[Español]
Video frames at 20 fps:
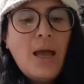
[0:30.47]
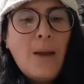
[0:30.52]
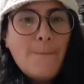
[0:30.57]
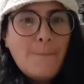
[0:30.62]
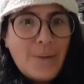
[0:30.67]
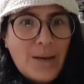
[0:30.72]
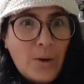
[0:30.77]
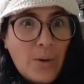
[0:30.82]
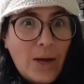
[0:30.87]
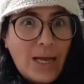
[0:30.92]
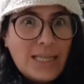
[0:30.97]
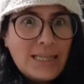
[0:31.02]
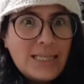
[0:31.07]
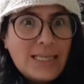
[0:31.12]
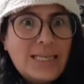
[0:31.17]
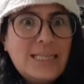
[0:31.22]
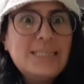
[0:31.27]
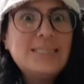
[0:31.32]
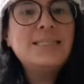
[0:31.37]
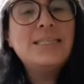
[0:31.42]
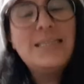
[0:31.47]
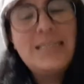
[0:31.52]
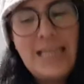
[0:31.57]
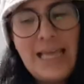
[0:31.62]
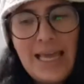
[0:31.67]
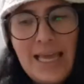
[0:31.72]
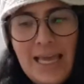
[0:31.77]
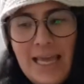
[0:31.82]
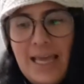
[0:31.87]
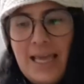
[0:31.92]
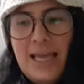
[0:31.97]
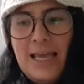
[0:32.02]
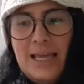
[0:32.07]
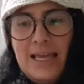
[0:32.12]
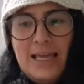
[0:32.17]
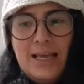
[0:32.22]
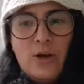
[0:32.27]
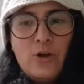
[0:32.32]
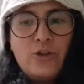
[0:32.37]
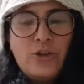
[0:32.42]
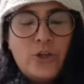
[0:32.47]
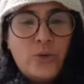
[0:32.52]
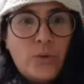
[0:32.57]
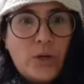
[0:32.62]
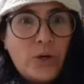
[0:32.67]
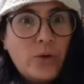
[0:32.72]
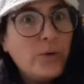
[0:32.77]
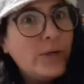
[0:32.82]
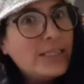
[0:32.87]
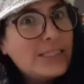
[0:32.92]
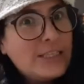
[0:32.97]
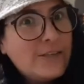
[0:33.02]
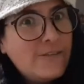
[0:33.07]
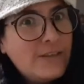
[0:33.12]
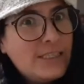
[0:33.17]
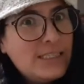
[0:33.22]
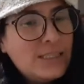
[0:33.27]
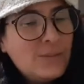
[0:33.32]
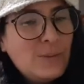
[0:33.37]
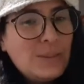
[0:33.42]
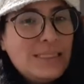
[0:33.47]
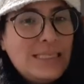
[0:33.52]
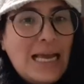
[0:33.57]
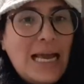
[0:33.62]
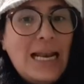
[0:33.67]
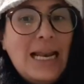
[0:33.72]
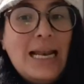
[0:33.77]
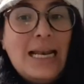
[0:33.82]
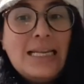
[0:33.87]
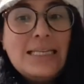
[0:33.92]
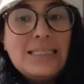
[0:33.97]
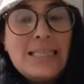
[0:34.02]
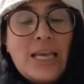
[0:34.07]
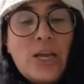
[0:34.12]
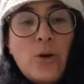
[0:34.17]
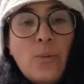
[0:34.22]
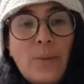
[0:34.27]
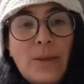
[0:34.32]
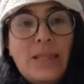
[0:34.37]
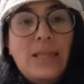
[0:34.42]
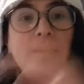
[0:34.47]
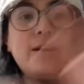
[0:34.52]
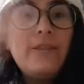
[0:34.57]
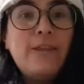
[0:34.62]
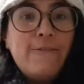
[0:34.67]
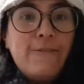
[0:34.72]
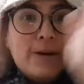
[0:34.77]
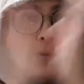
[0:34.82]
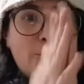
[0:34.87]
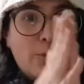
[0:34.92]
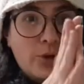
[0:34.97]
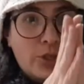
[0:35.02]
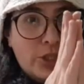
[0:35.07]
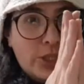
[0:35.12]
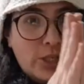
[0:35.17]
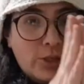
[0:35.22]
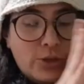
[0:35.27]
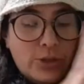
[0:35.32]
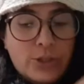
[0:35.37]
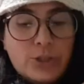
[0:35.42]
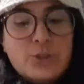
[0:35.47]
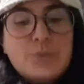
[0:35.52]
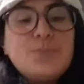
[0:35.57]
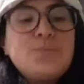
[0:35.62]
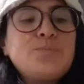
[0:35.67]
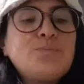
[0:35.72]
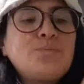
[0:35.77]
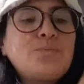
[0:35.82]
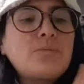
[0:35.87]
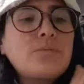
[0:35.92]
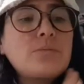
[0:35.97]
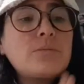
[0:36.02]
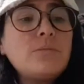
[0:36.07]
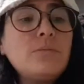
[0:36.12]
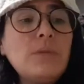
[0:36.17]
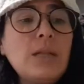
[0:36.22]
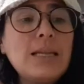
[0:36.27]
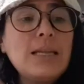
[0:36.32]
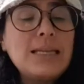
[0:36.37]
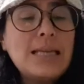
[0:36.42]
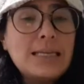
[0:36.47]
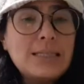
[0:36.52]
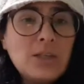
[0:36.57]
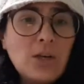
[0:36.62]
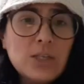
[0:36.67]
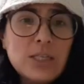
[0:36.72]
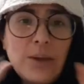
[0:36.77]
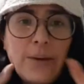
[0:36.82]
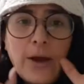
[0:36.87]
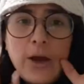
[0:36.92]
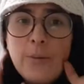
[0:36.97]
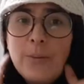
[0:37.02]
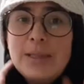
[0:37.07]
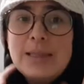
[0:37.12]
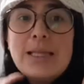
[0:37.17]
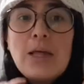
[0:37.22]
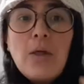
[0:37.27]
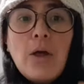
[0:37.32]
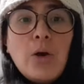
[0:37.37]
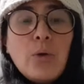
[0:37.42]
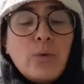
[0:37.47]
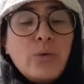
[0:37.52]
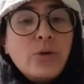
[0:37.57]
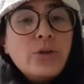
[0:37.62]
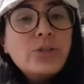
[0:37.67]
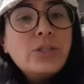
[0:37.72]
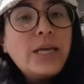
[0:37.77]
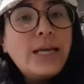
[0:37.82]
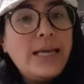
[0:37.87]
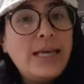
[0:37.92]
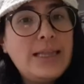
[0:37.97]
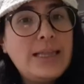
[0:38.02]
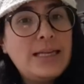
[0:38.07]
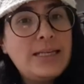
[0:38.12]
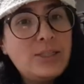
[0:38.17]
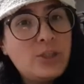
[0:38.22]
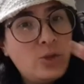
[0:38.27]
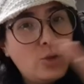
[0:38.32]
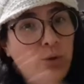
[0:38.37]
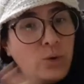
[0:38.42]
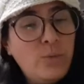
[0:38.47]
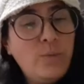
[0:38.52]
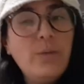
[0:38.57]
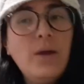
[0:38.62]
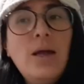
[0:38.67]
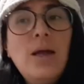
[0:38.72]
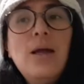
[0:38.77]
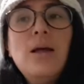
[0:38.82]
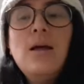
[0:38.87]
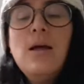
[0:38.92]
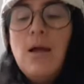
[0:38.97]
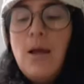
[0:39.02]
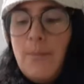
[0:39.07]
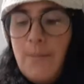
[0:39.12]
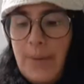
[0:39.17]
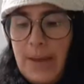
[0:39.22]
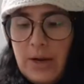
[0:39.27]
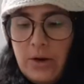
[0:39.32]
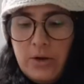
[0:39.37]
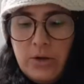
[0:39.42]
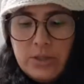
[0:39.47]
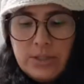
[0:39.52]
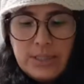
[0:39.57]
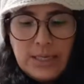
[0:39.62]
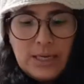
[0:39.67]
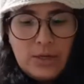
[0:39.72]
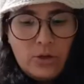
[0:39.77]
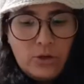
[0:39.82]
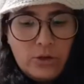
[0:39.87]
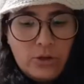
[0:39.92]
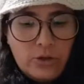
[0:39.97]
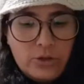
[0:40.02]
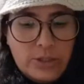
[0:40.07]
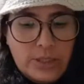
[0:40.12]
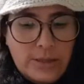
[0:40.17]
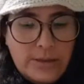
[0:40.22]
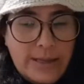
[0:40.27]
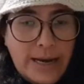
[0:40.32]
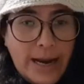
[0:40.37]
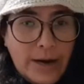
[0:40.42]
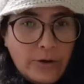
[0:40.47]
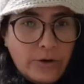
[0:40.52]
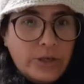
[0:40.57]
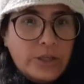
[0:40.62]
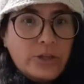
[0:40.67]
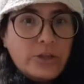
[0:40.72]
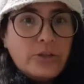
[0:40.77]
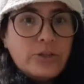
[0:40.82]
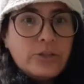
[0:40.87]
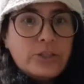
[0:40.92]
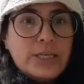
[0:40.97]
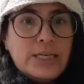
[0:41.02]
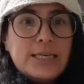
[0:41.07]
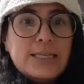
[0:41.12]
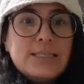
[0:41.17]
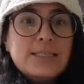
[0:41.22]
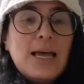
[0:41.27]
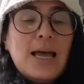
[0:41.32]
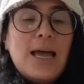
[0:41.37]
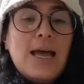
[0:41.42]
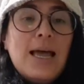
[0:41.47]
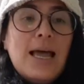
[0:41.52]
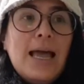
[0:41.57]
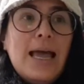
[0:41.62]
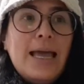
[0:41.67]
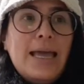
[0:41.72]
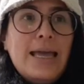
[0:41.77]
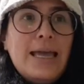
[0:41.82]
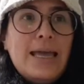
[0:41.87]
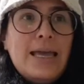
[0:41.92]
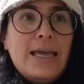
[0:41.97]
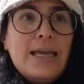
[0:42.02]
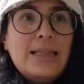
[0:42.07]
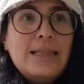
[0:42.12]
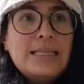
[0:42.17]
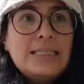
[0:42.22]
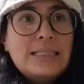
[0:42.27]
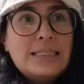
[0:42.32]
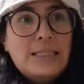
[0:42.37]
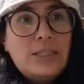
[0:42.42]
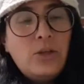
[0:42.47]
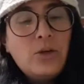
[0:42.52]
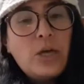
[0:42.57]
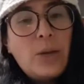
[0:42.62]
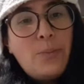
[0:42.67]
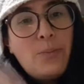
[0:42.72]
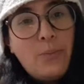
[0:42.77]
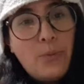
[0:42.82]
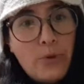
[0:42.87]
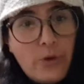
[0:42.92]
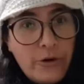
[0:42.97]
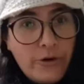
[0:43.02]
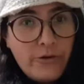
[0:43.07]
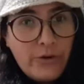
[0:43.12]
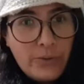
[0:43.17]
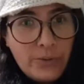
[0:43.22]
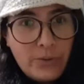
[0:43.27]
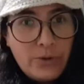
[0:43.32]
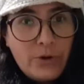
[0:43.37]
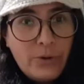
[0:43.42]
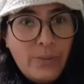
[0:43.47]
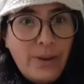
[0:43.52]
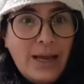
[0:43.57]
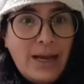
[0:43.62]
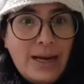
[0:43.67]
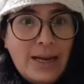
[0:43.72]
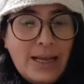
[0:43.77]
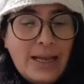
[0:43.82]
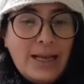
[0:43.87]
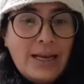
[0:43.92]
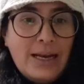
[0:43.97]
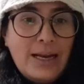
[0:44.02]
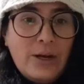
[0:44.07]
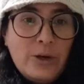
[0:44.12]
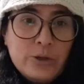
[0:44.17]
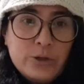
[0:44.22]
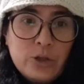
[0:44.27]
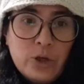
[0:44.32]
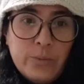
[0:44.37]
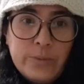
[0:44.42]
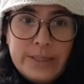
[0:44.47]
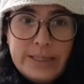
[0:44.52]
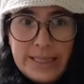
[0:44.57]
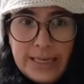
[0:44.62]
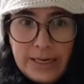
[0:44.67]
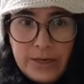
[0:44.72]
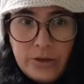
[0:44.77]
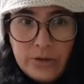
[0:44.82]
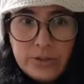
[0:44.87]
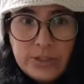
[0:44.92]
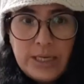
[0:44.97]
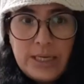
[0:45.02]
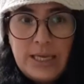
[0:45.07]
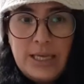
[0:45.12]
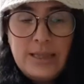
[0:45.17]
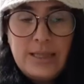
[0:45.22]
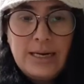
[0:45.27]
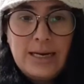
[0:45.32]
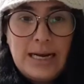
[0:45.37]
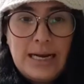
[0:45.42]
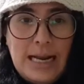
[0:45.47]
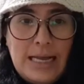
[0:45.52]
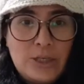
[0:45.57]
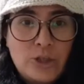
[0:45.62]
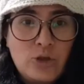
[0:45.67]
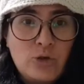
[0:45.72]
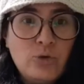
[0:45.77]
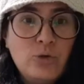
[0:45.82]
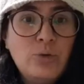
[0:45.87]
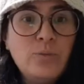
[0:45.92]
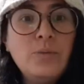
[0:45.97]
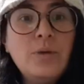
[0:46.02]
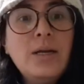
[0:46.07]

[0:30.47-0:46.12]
Pero antes de eh, continuar con esta fecha especial, les quiero pedir de favor, chicos, ya se los había comentado algunos en el Zoom, pero yo sé que no todos entraron, entonces eh, necesito que por favor me agreguen en los comentarios aquí en el Classroom,